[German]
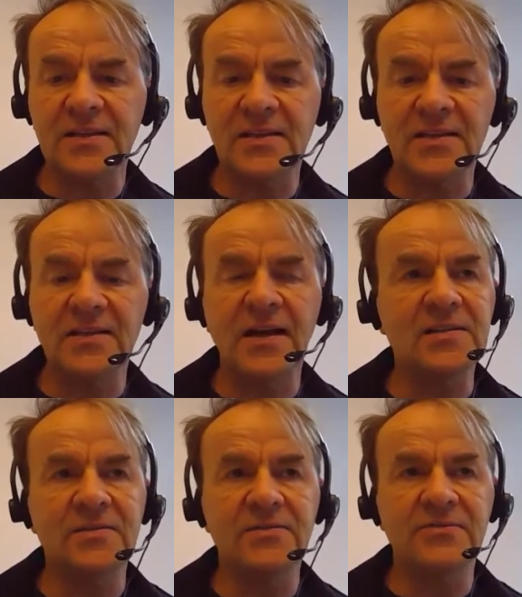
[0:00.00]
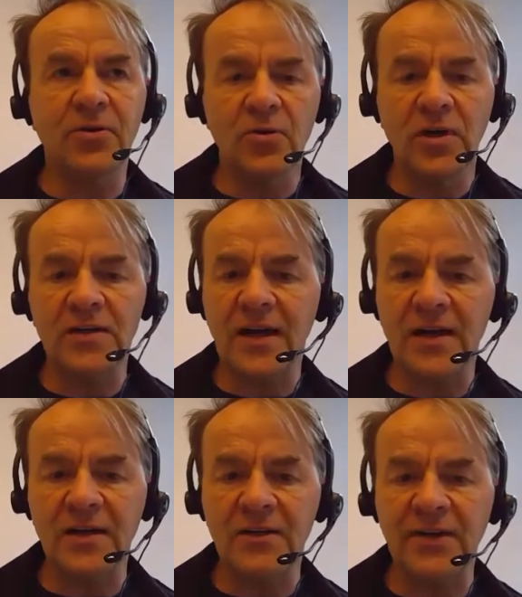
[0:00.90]
äh, als vor 100
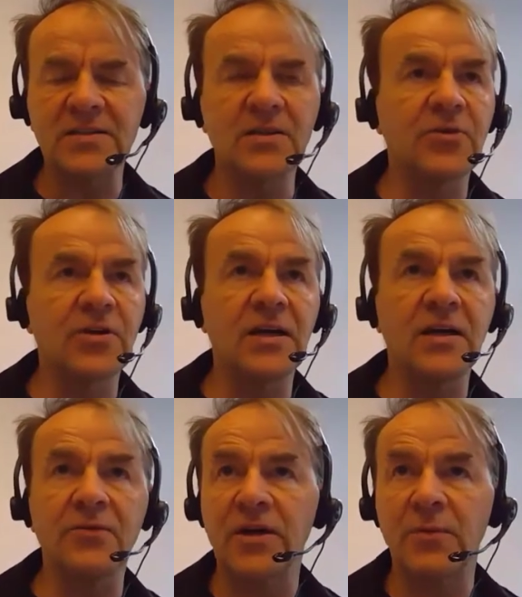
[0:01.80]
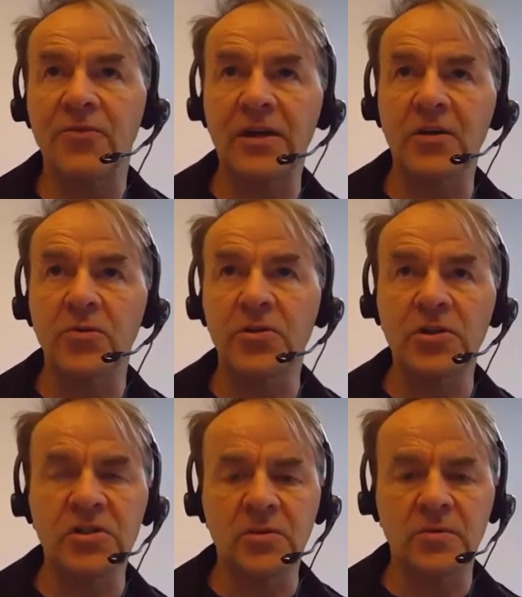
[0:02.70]
Jahren der Wechsel von der, von der
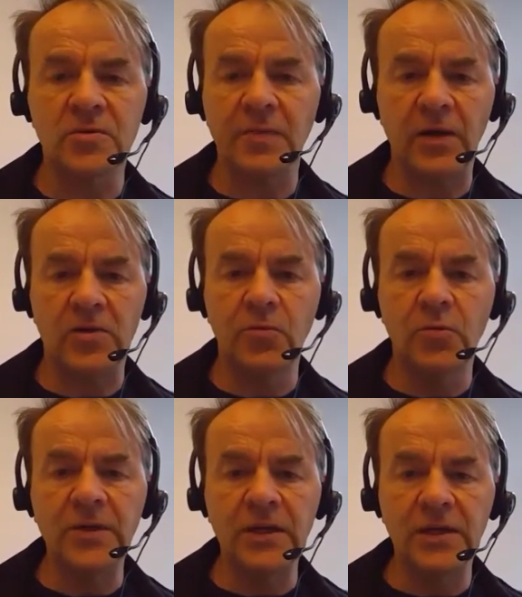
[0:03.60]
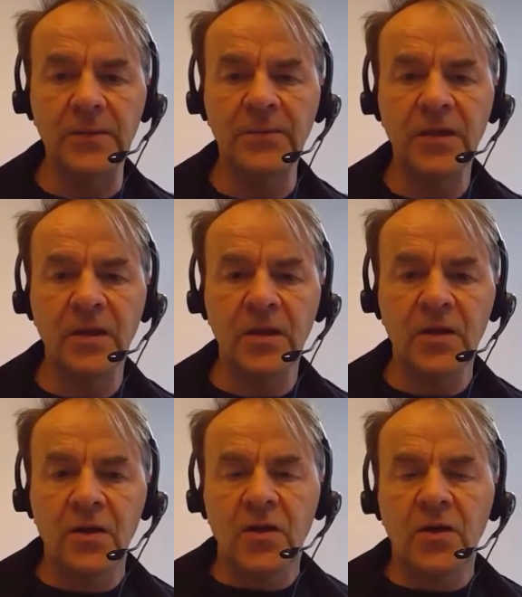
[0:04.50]
Pferdekutsche zum, zum Automobil.
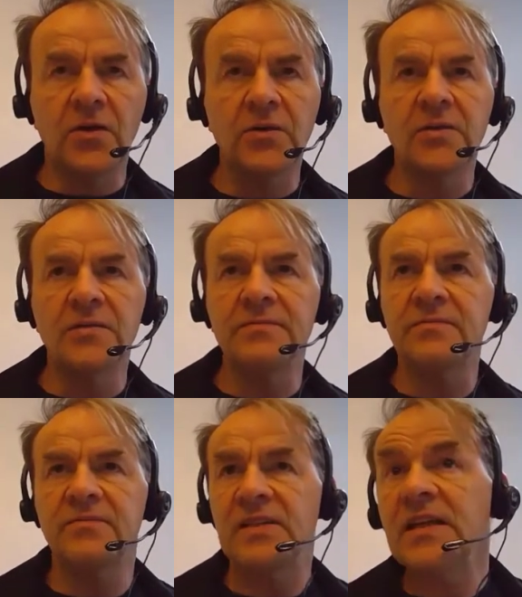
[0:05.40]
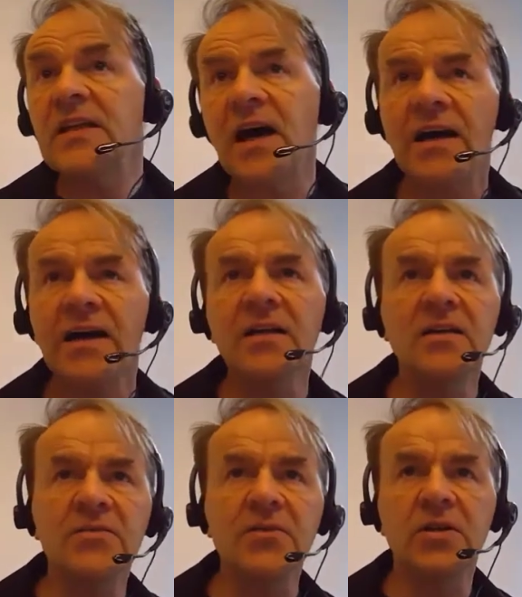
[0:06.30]
Und wir sehen da
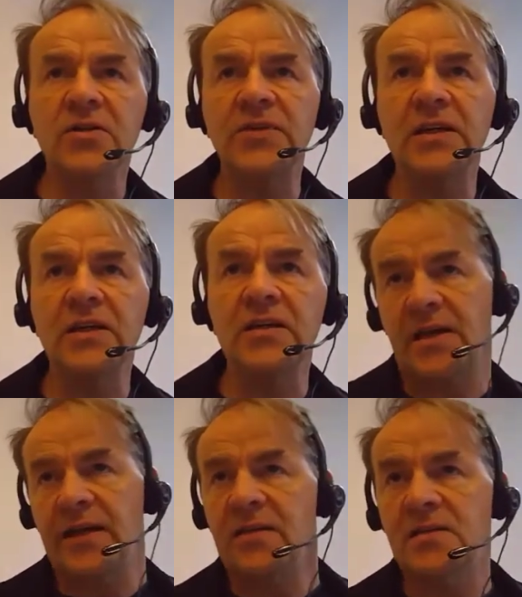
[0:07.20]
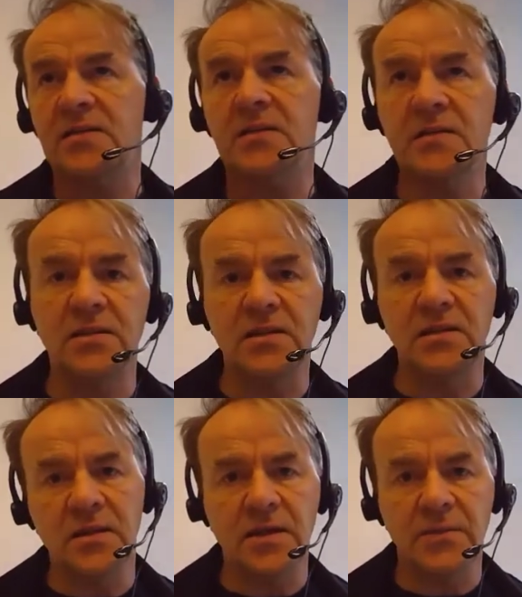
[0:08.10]
eigentlich wirklich vier Trends,
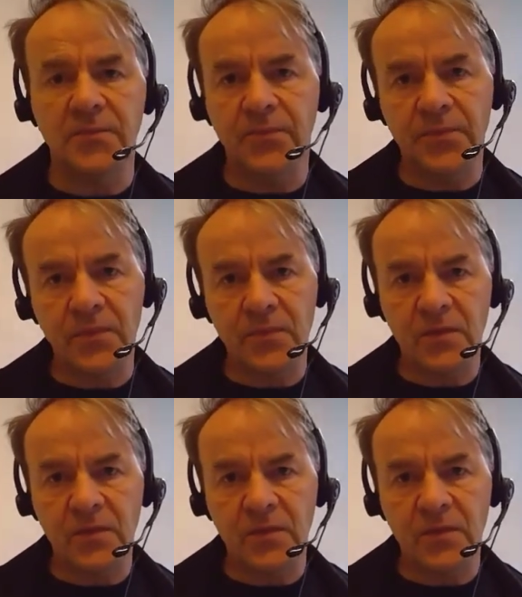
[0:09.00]
die, ähm,